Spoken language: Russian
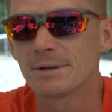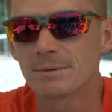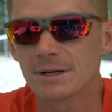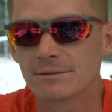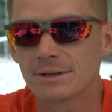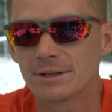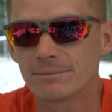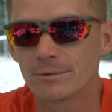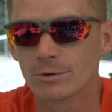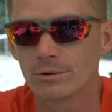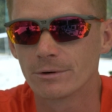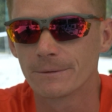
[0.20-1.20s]
Теперь
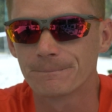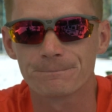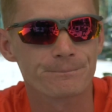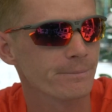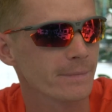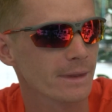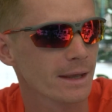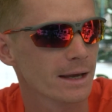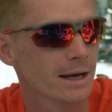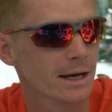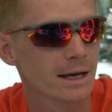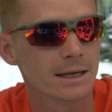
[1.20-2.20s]
поговорим о
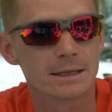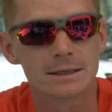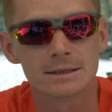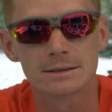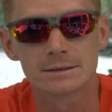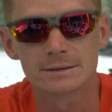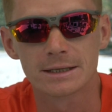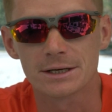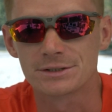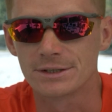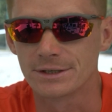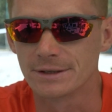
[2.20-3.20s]

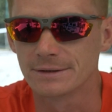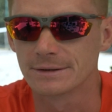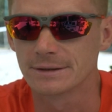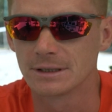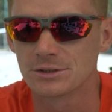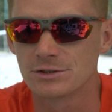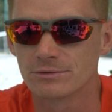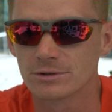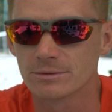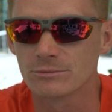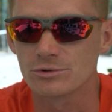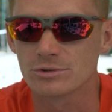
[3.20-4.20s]
тактике. Для
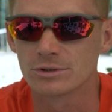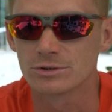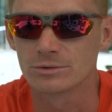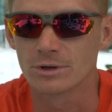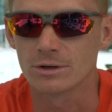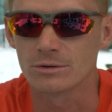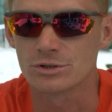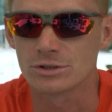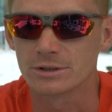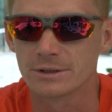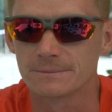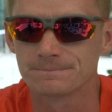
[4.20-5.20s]
чего нам нужны эти
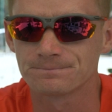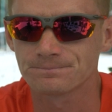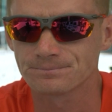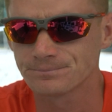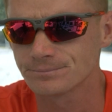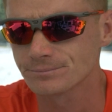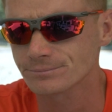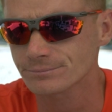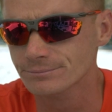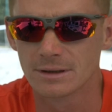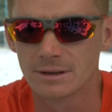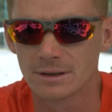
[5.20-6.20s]
укороченные?
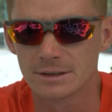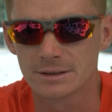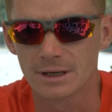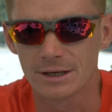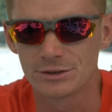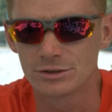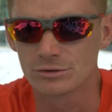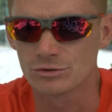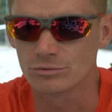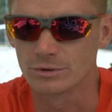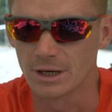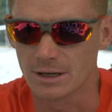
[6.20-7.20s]
Это один
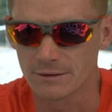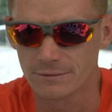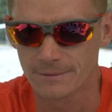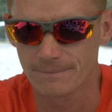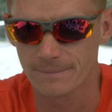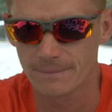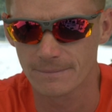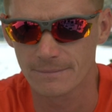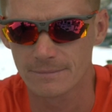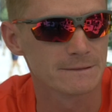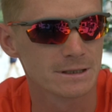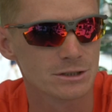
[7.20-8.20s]
из ударов.
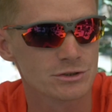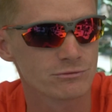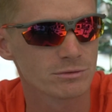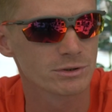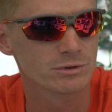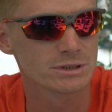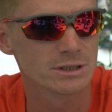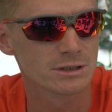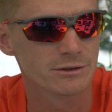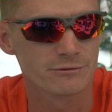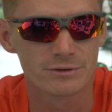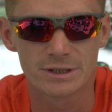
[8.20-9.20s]
Для чего мы его
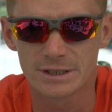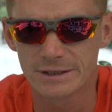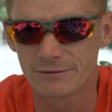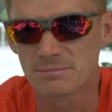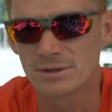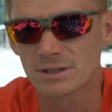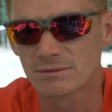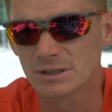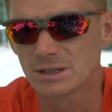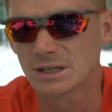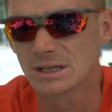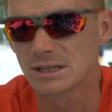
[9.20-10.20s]
делаем в игре?
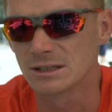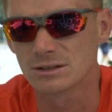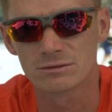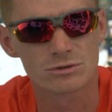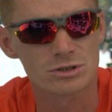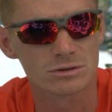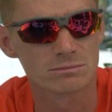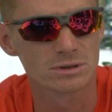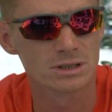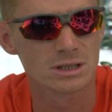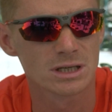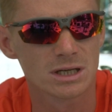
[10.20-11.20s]
Во-первых, для того,
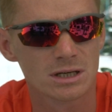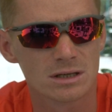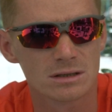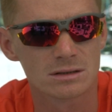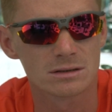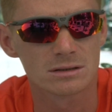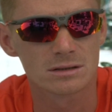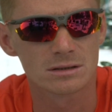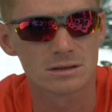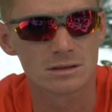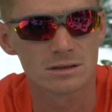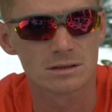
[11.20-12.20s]
чтобы
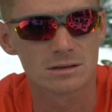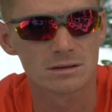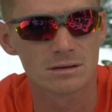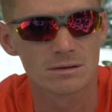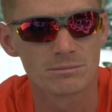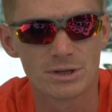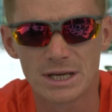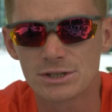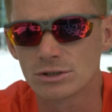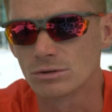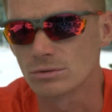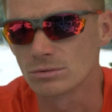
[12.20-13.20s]
э,
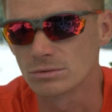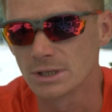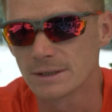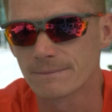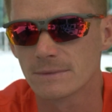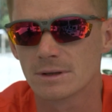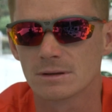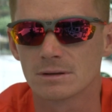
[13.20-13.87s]
менять игру. Да?